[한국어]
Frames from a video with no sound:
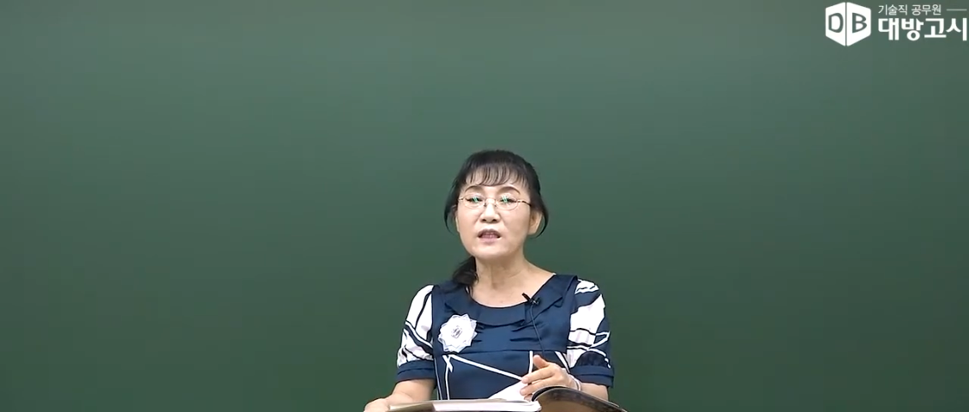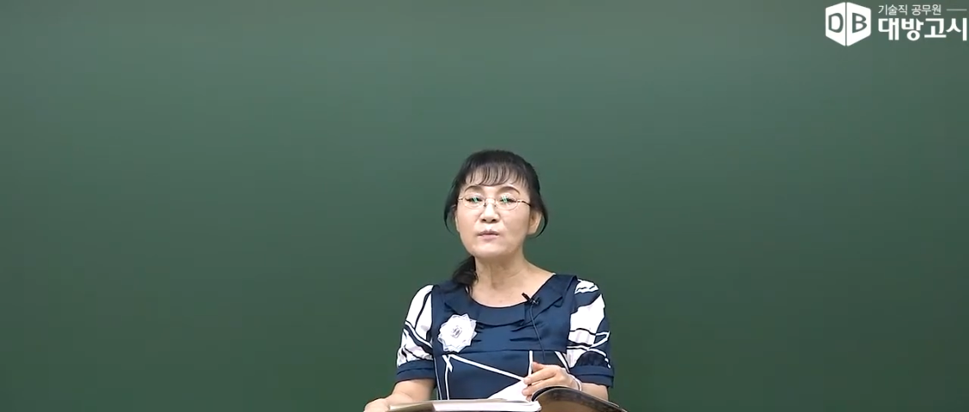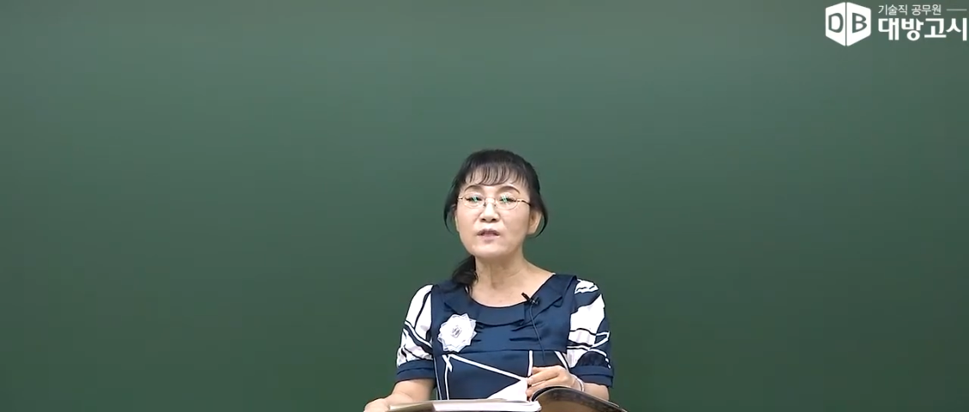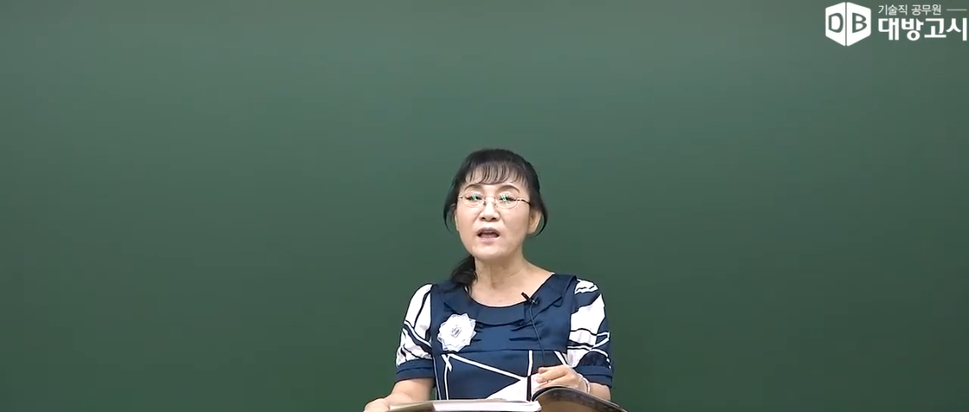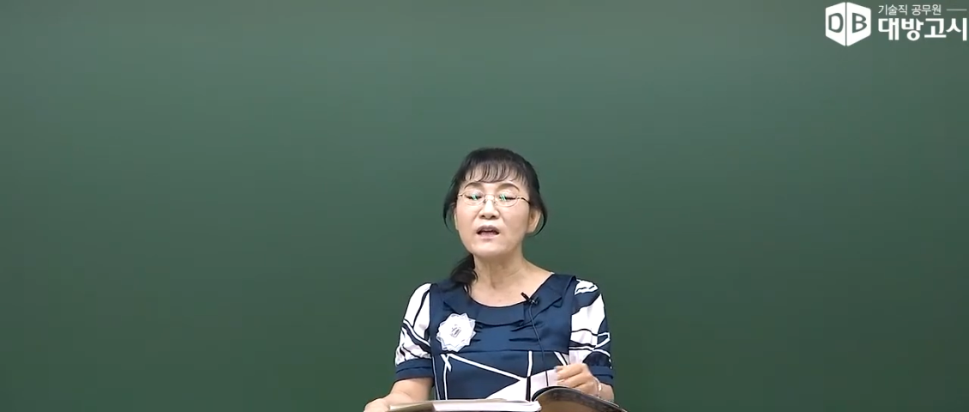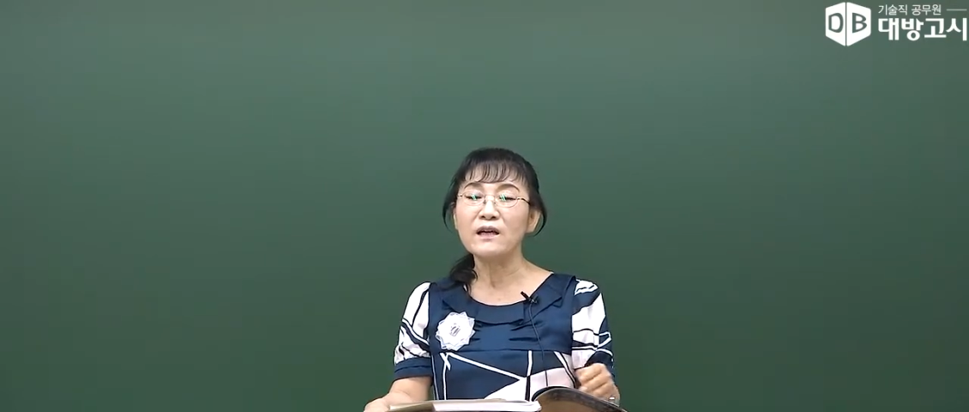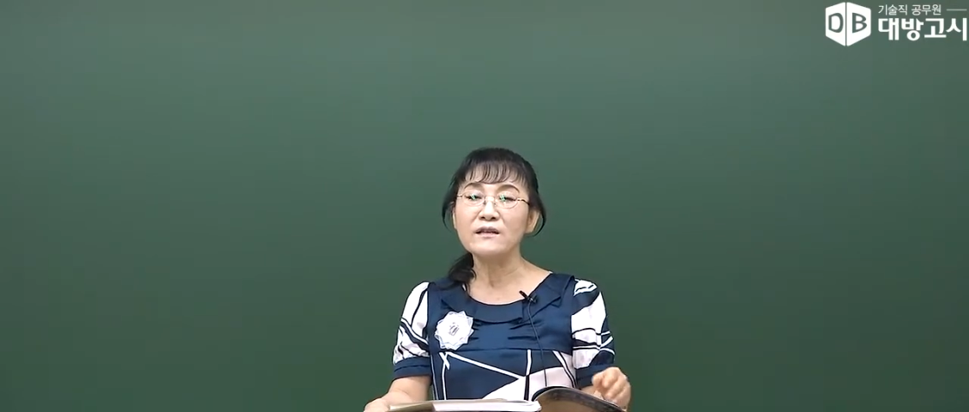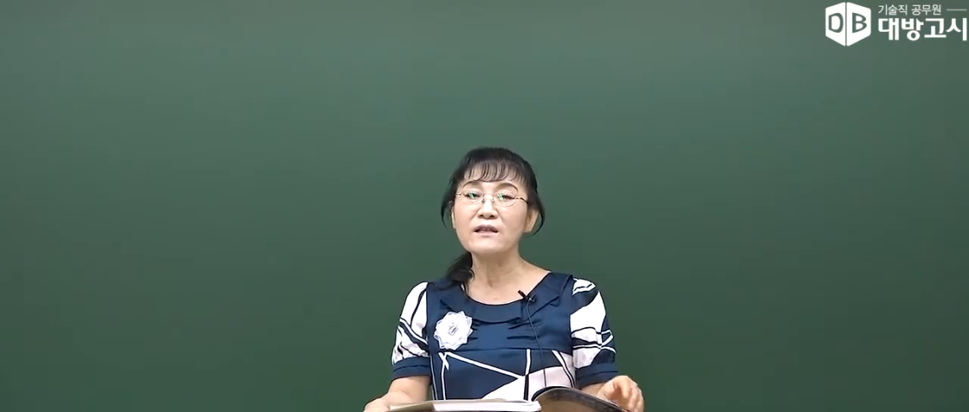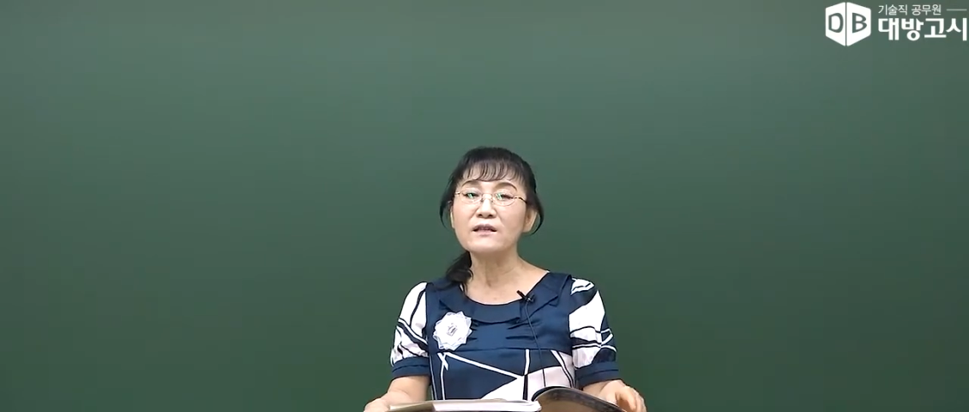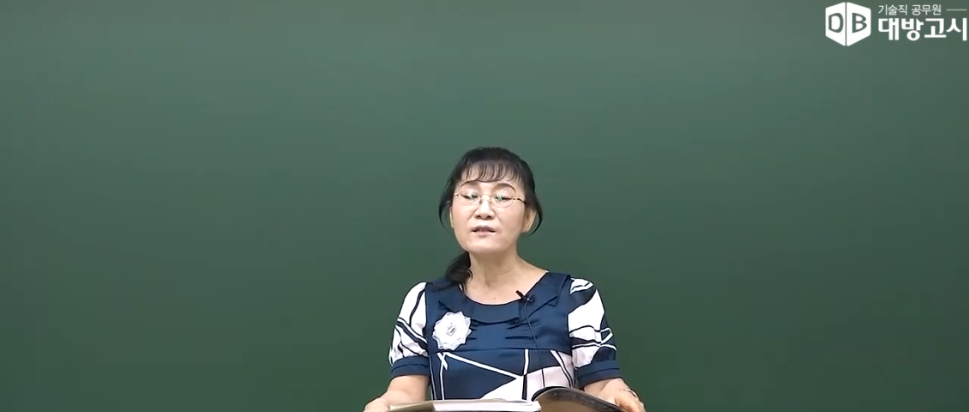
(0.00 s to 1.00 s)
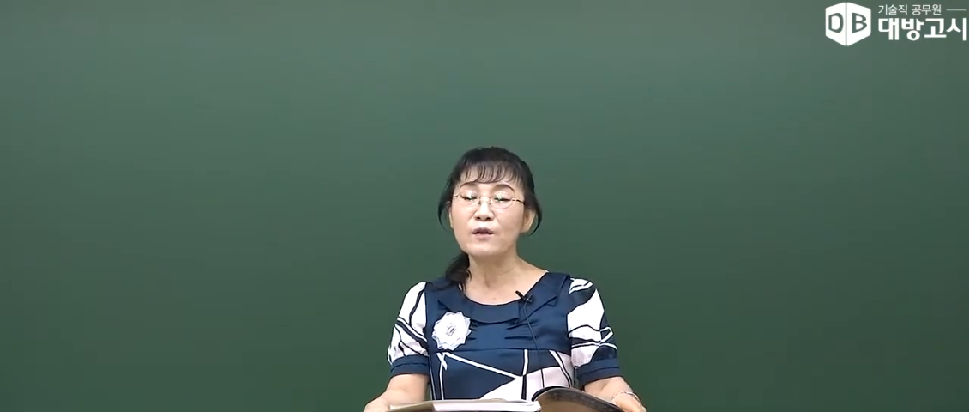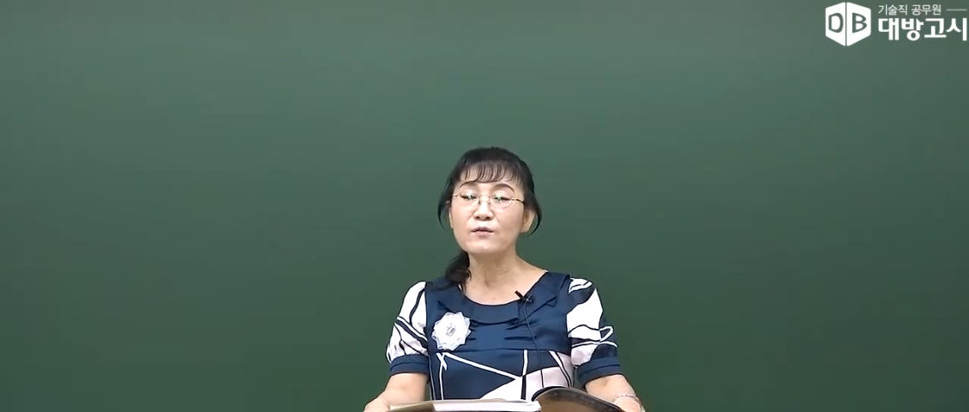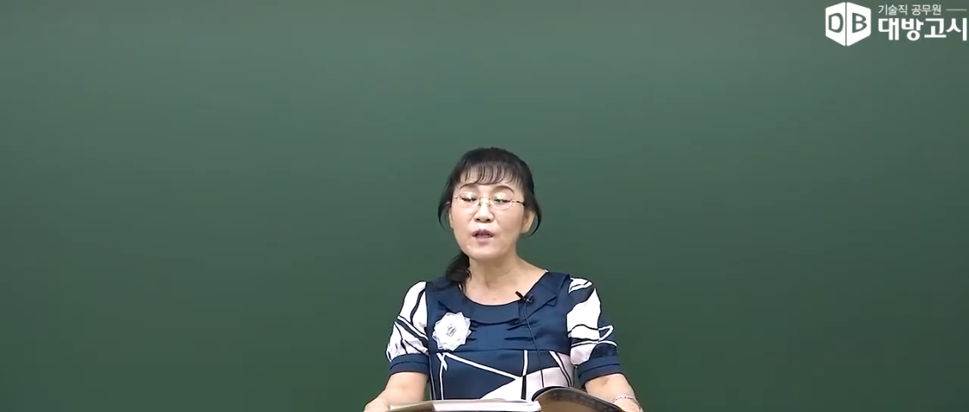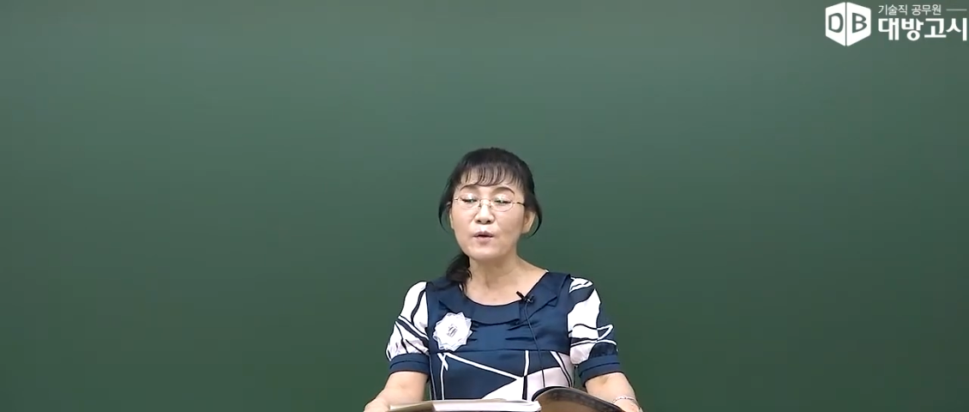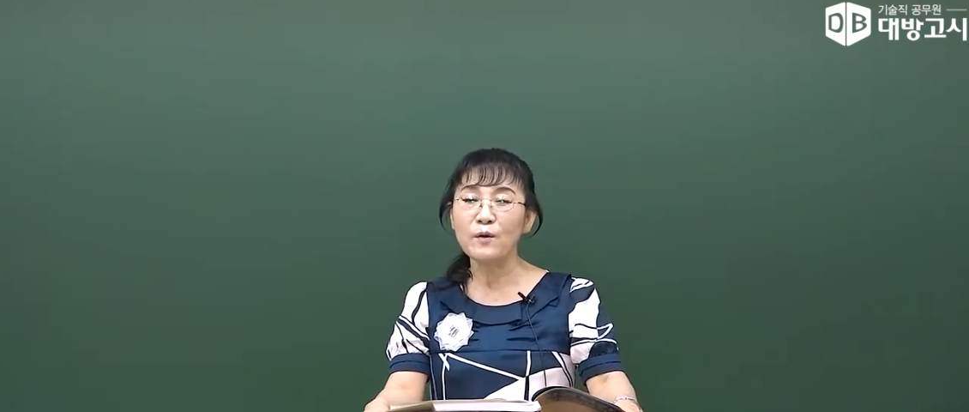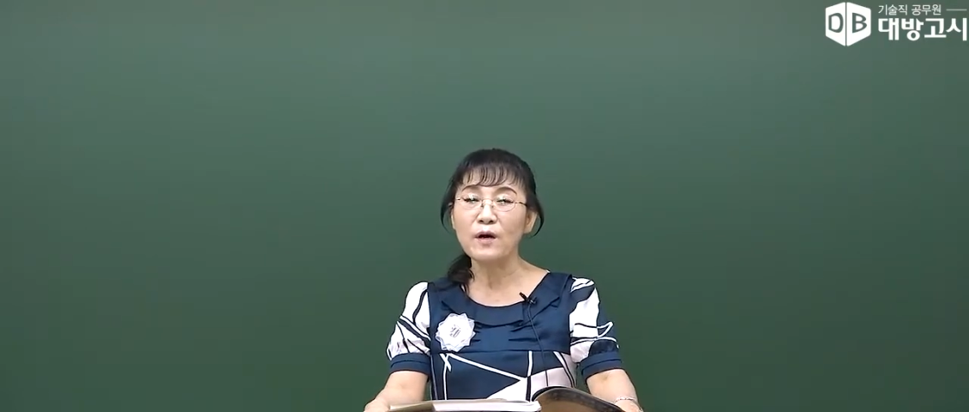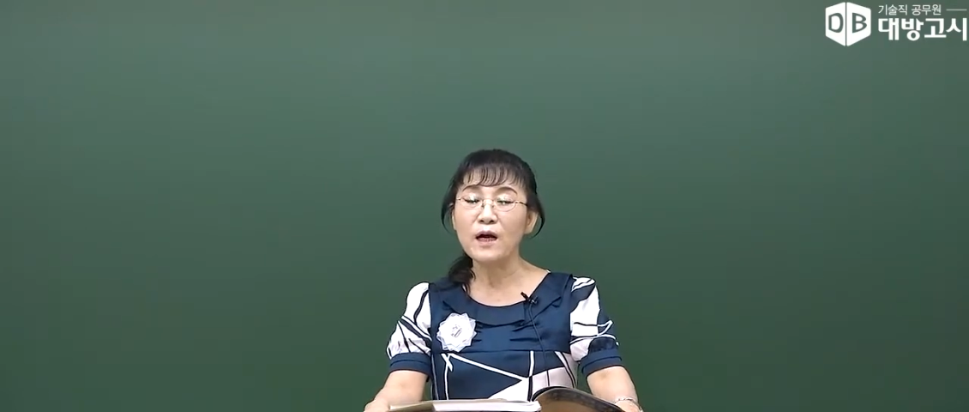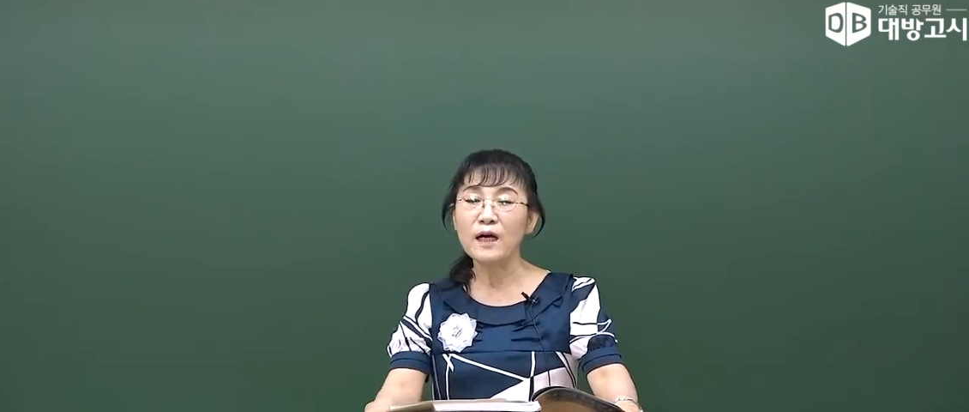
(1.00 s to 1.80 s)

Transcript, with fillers: 때문에 그냥 들어도 되고